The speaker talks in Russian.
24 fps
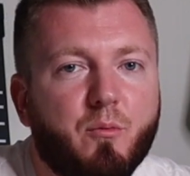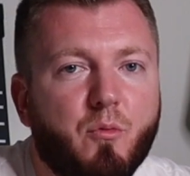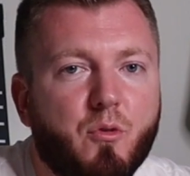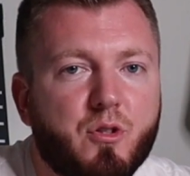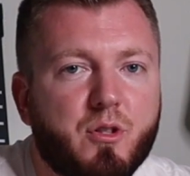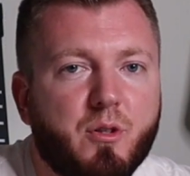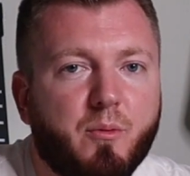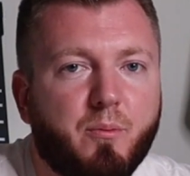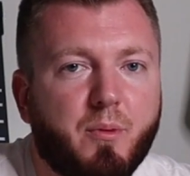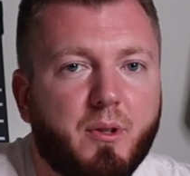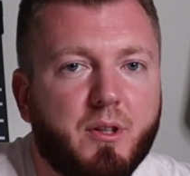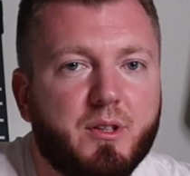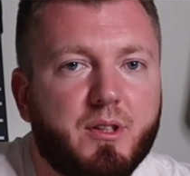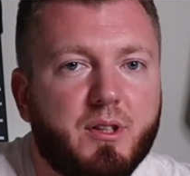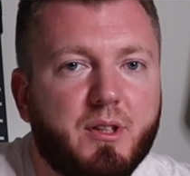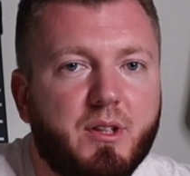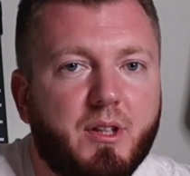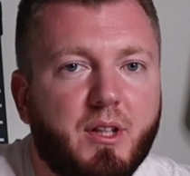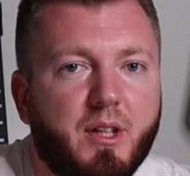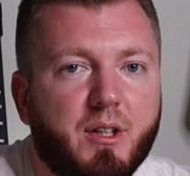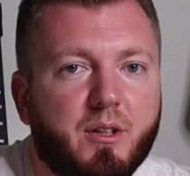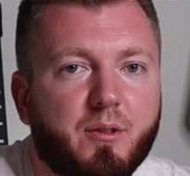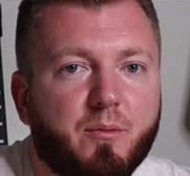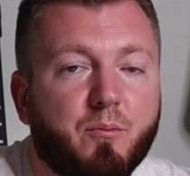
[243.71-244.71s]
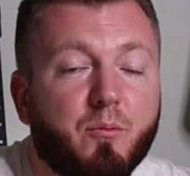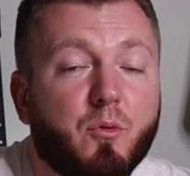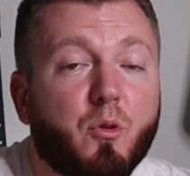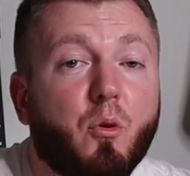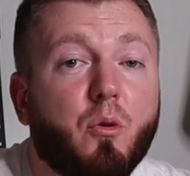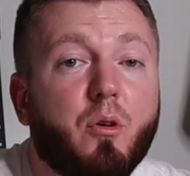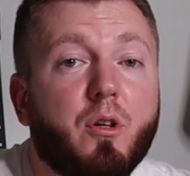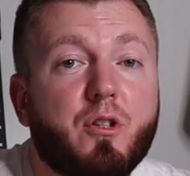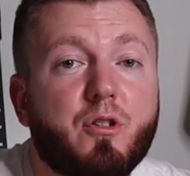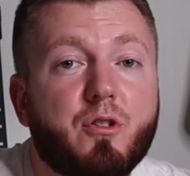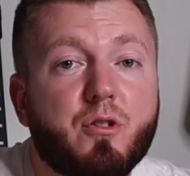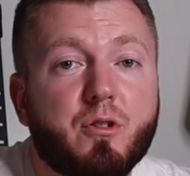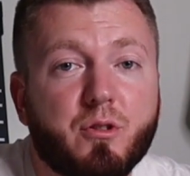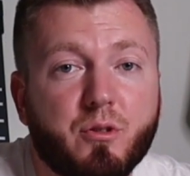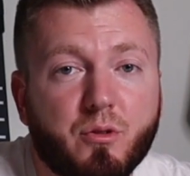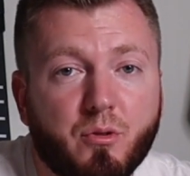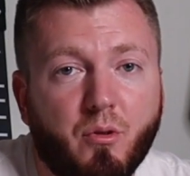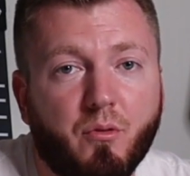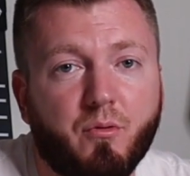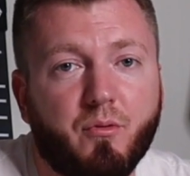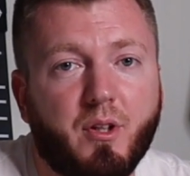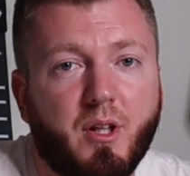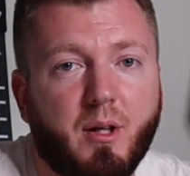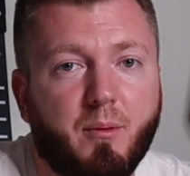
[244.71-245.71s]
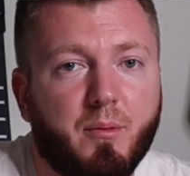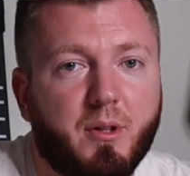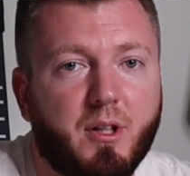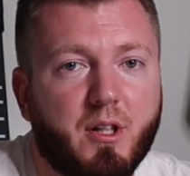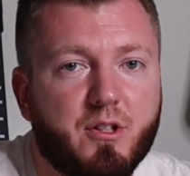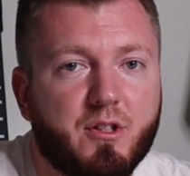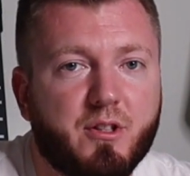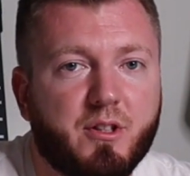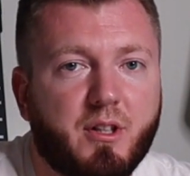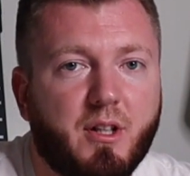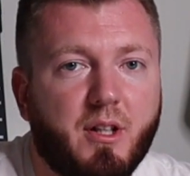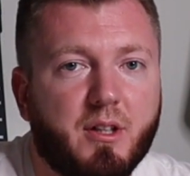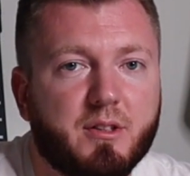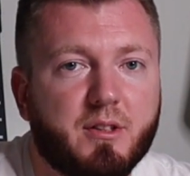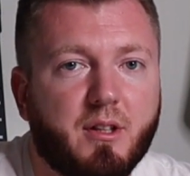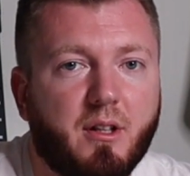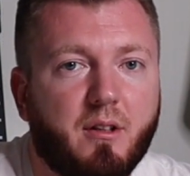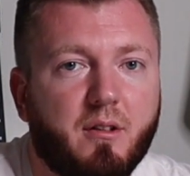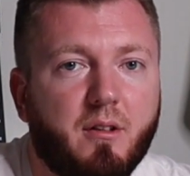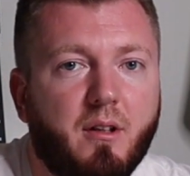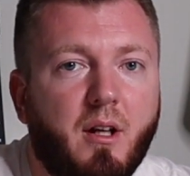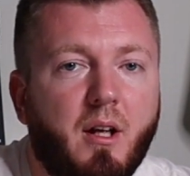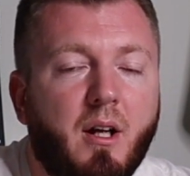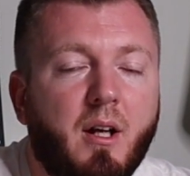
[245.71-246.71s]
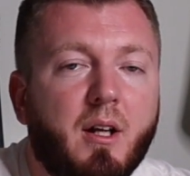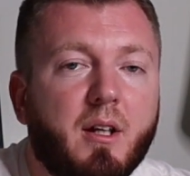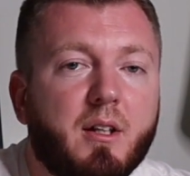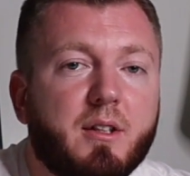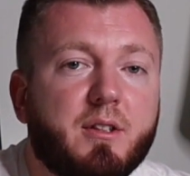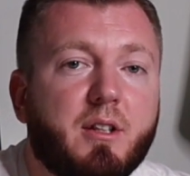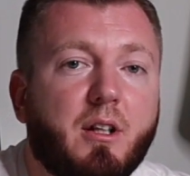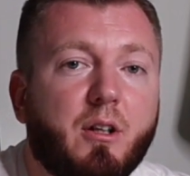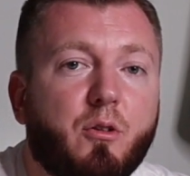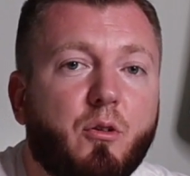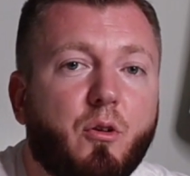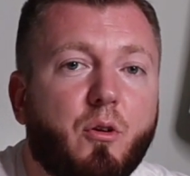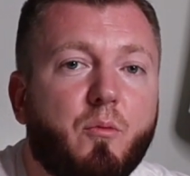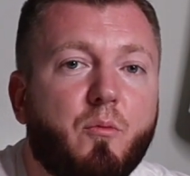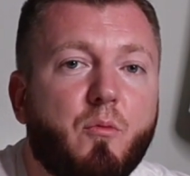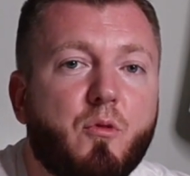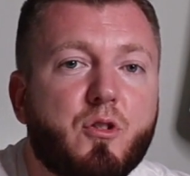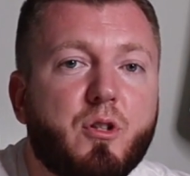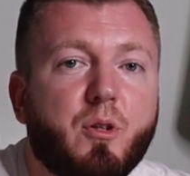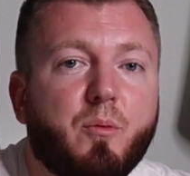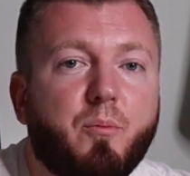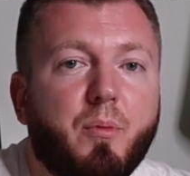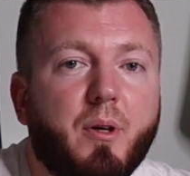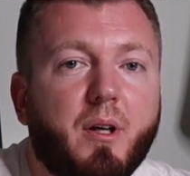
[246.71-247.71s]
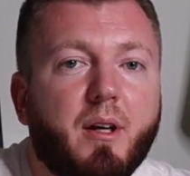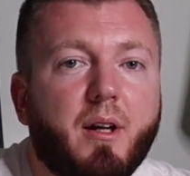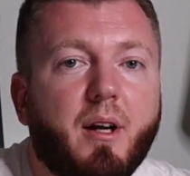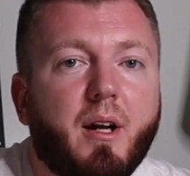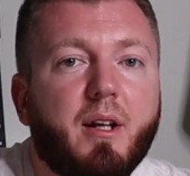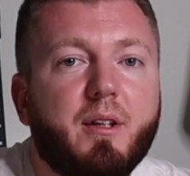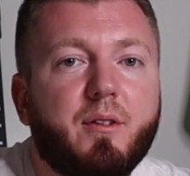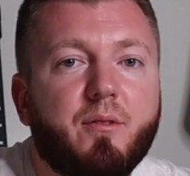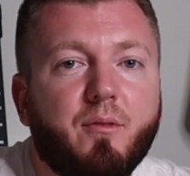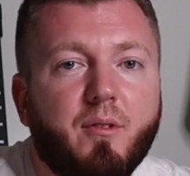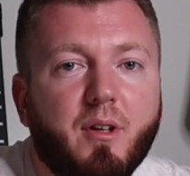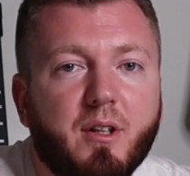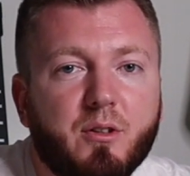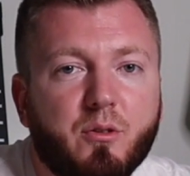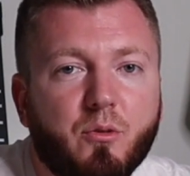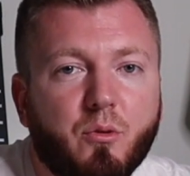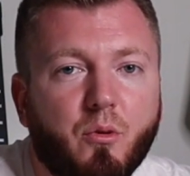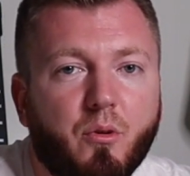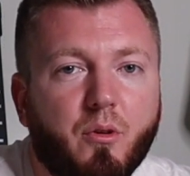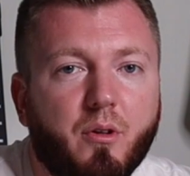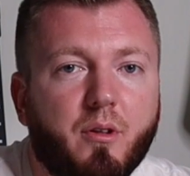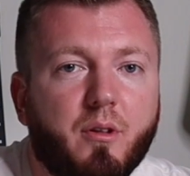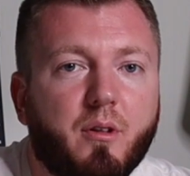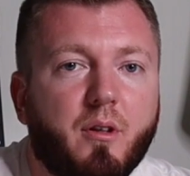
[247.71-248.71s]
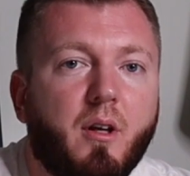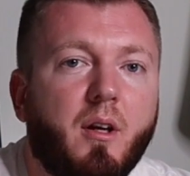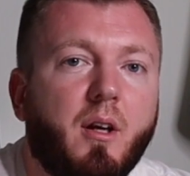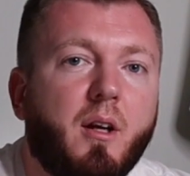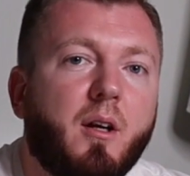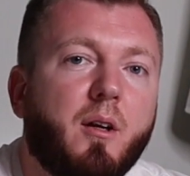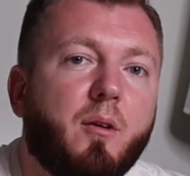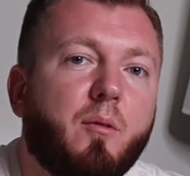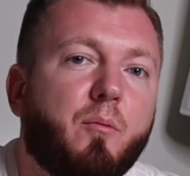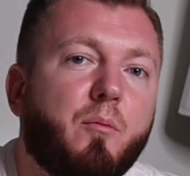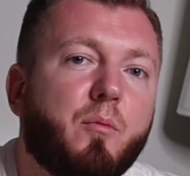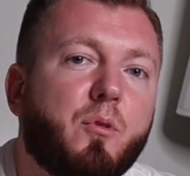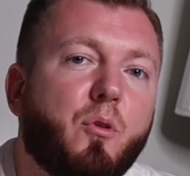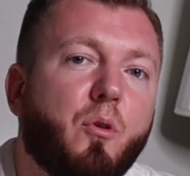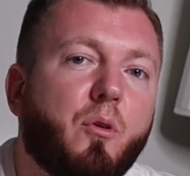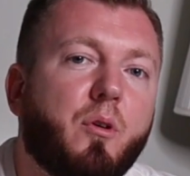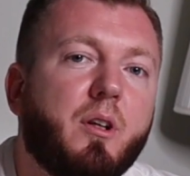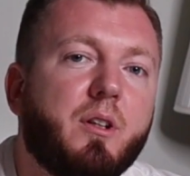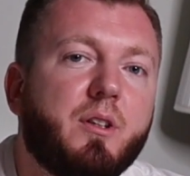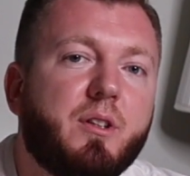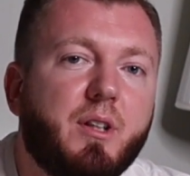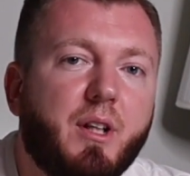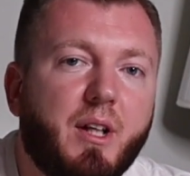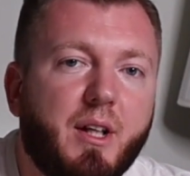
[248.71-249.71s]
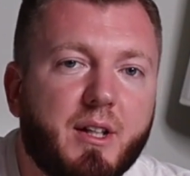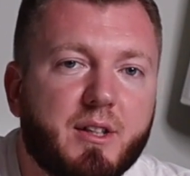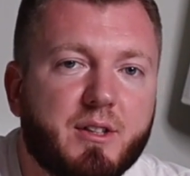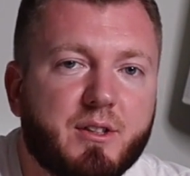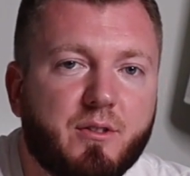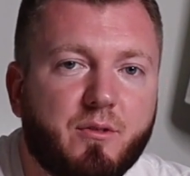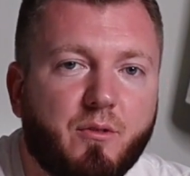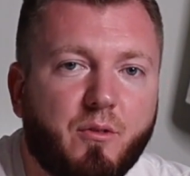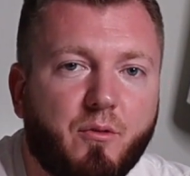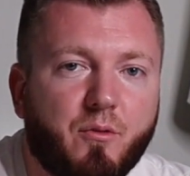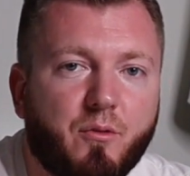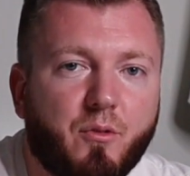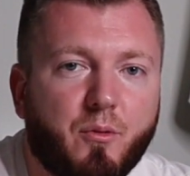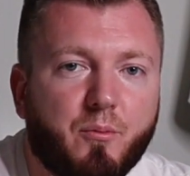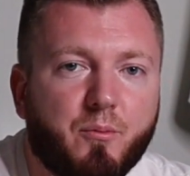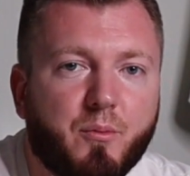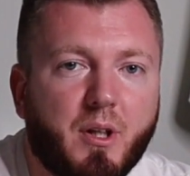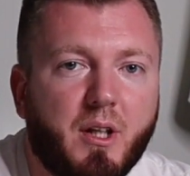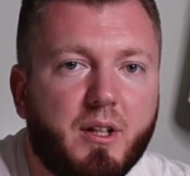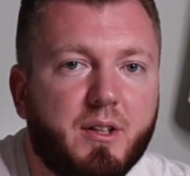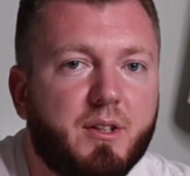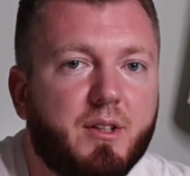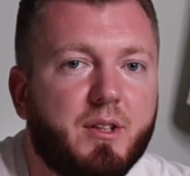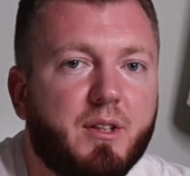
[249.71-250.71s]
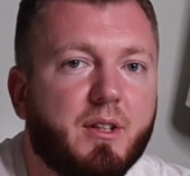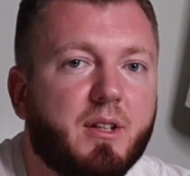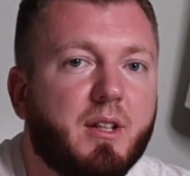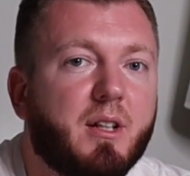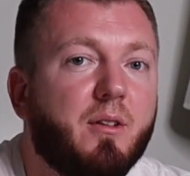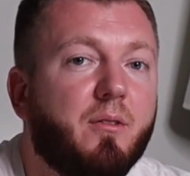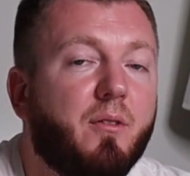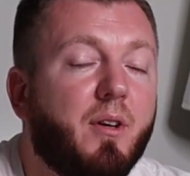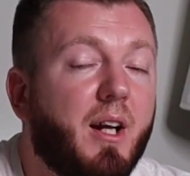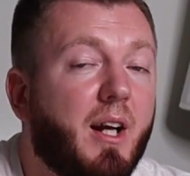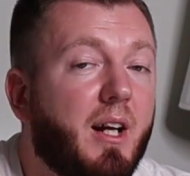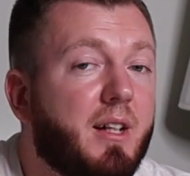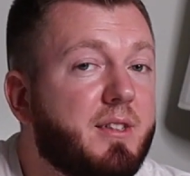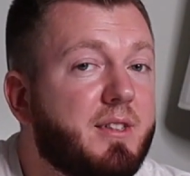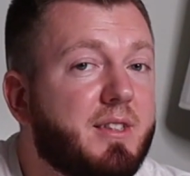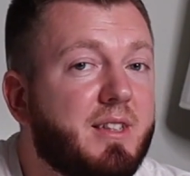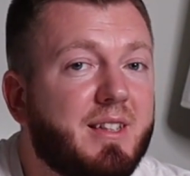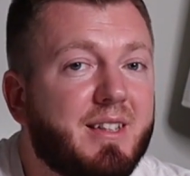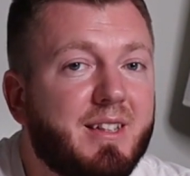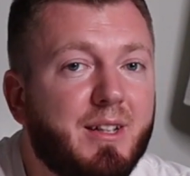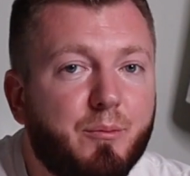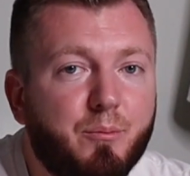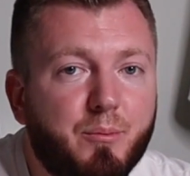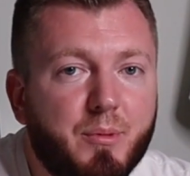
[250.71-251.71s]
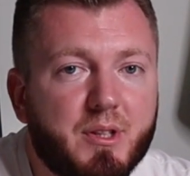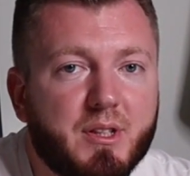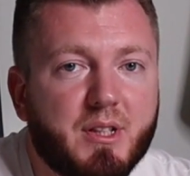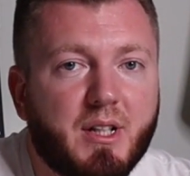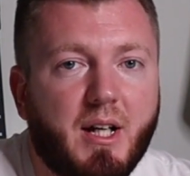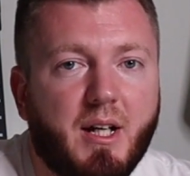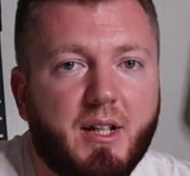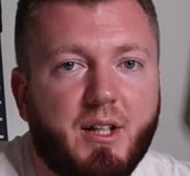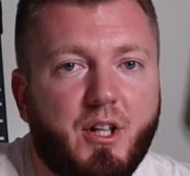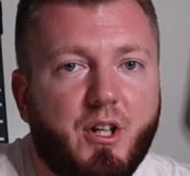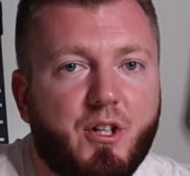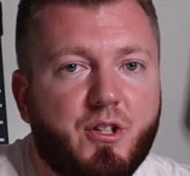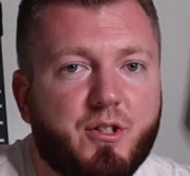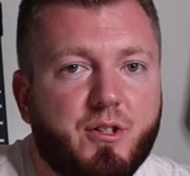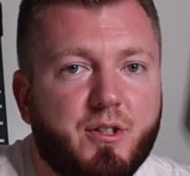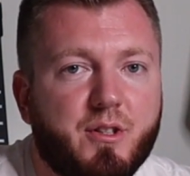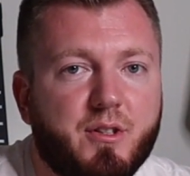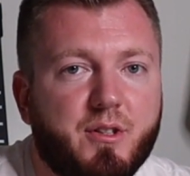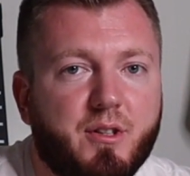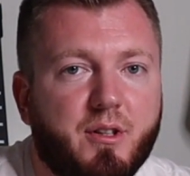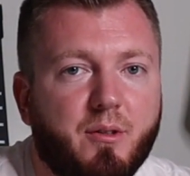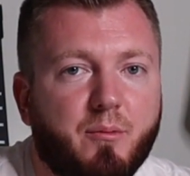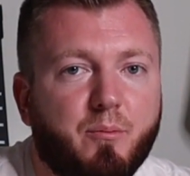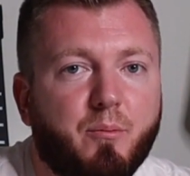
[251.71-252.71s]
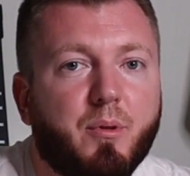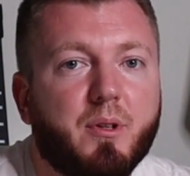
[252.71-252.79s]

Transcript: можно просидеть, много часов, я бы даже сказал, с которым можно поиграть водой, много интересного в нем найти, ковыряться до бесконечности.